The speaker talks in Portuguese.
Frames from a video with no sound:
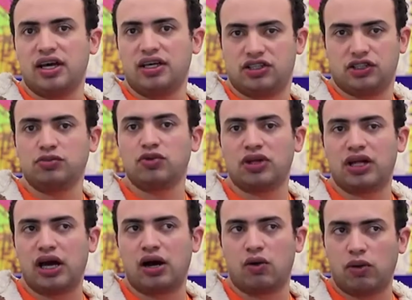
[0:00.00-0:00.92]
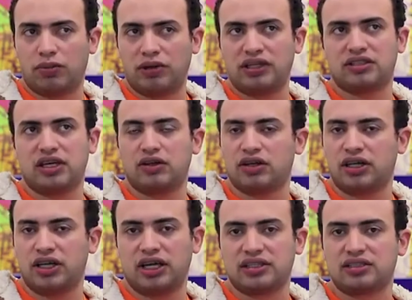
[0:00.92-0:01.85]
estimular o aprendizado, a
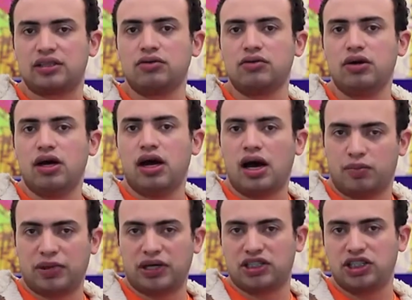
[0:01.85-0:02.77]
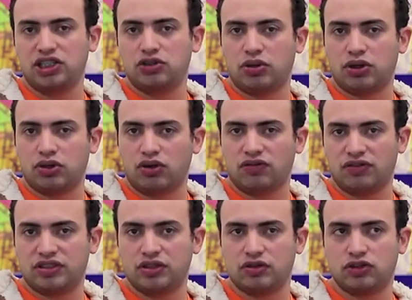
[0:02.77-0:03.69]
criação a partir de uma nova
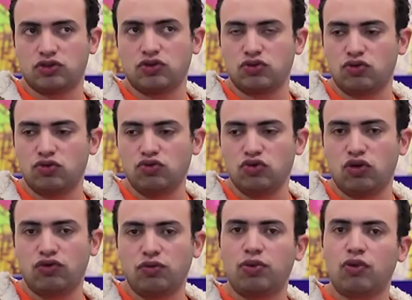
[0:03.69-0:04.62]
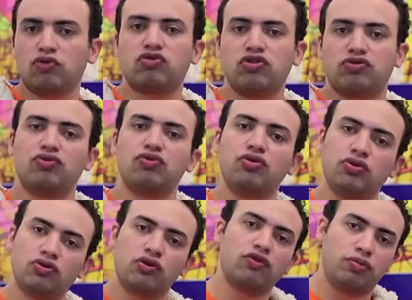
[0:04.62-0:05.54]
visão, de um novo ponto de
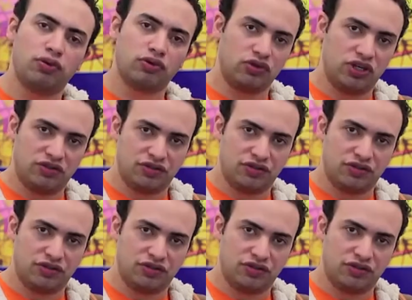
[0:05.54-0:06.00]
fuga, um novo ponto de